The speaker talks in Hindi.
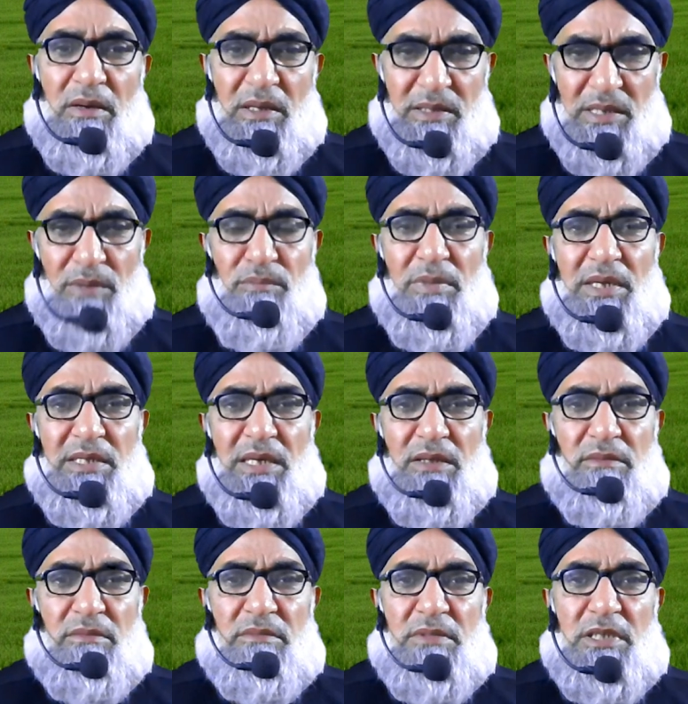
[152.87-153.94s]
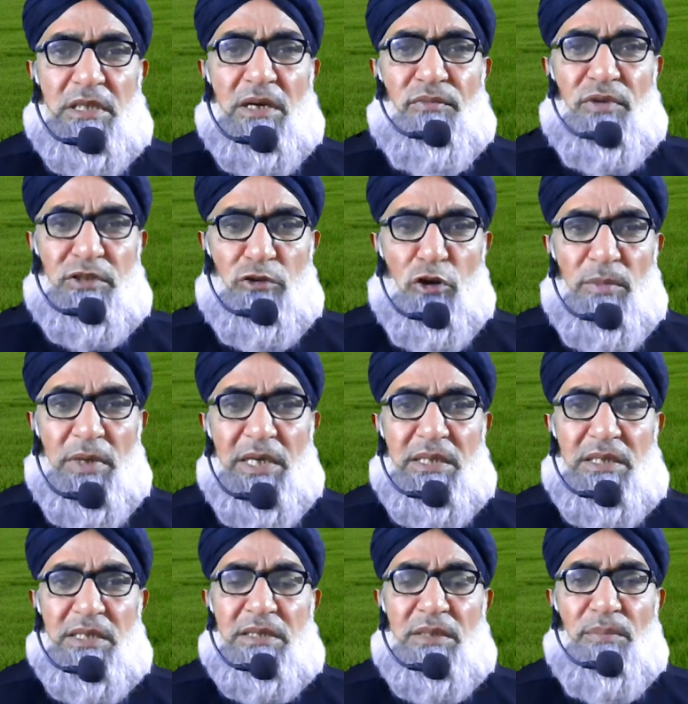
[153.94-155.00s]
गंदम में या दीगर फसलों में
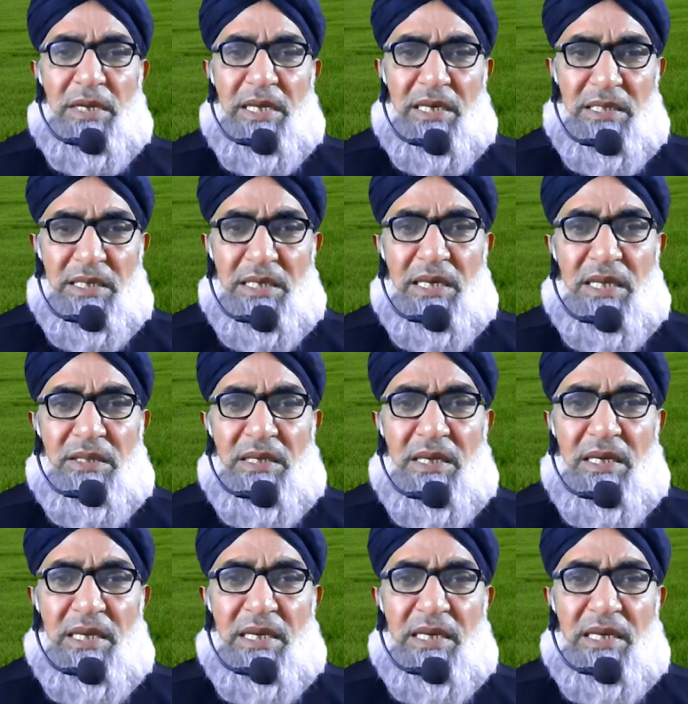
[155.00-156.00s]
ये स्प्रे किए जाते हैं